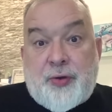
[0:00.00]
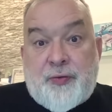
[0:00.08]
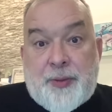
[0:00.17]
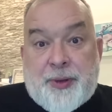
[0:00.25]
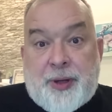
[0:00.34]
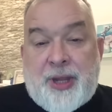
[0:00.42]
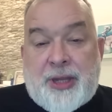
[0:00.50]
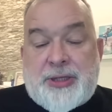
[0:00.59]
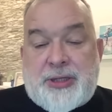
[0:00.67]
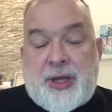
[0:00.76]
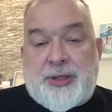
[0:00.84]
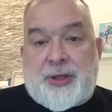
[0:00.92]
что вы
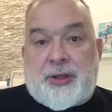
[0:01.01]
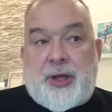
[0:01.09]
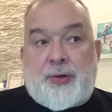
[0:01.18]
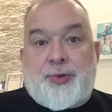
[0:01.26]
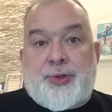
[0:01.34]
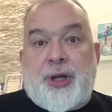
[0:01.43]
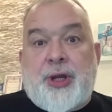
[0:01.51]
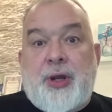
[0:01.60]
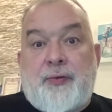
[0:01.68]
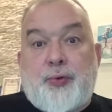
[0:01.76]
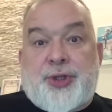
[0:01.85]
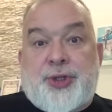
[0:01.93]
примените ядерное оружие
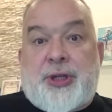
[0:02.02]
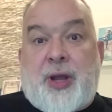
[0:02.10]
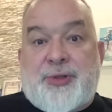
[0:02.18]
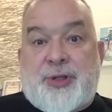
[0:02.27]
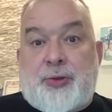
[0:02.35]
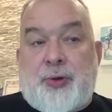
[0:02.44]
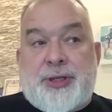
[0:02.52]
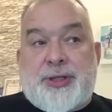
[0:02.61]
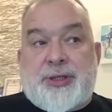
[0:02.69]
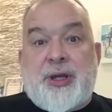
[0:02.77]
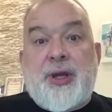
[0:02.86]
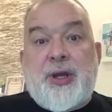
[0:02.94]
в нужной нам
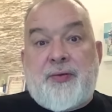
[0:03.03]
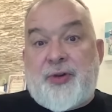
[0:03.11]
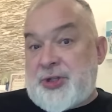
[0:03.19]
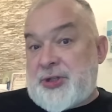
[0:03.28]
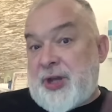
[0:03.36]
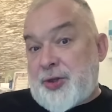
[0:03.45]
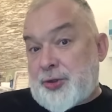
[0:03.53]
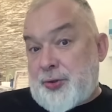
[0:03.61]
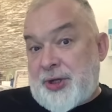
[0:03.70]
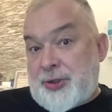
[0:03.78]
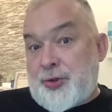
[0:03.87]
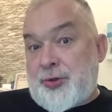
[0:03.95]
ситуации. Вы считаете,
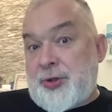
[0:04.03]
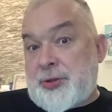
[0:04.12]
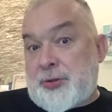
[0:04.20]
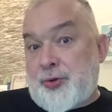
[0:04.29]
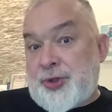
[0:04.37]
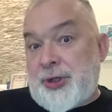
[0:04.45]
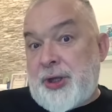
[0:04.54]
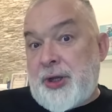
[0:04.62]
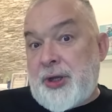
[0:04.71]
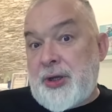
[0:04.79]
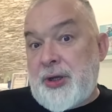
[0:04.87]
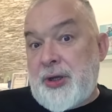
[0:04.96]
что Россия еще не заслужила?
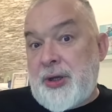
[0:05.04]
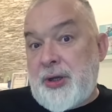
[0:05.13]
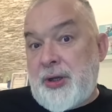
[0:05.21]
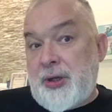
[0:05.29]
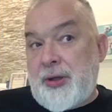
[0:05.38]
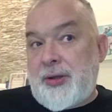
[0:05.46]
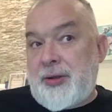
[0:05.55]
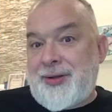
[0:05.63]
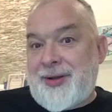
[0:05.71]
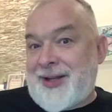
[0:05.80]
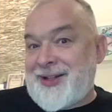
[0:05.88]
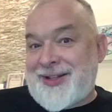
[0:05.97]

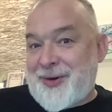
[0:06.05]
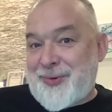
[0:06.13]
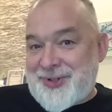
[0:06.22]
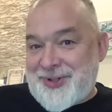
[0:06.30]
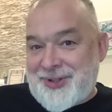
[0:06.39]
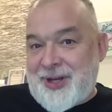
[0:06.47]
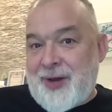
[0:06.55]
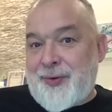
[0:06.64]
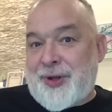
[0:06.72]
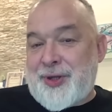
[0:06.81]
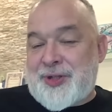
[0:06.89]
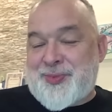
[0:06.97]
Она нарушила
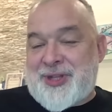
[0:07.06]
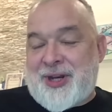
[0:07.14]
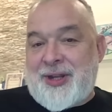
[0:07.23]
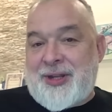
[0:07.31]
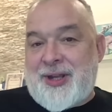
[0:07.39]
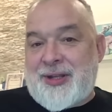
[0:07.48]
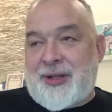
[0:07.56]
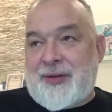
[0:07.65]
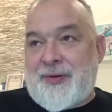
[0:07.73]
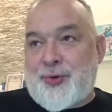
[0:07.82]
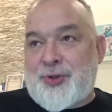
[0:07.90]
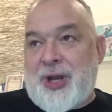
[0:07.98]
договор о нераспространении
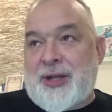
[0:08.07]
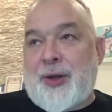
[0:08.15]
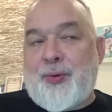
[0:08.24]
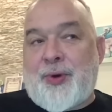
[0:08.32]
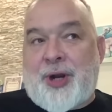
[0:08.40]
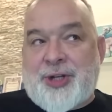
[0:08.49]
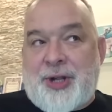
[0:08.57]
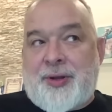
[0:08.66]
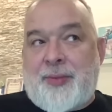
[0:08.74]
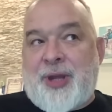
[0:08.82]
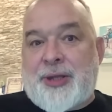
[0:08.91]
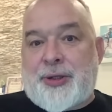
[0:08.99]
ядерного оружия. Она угрожала
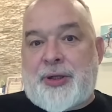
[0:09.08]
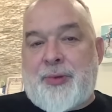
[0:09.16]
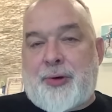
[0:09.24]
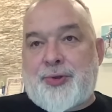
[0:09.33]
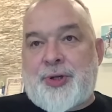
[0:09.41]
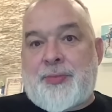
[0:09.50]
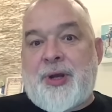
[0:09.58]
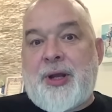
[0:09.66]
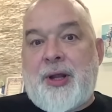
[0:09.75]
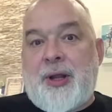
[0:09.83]
нам ядерным оружием.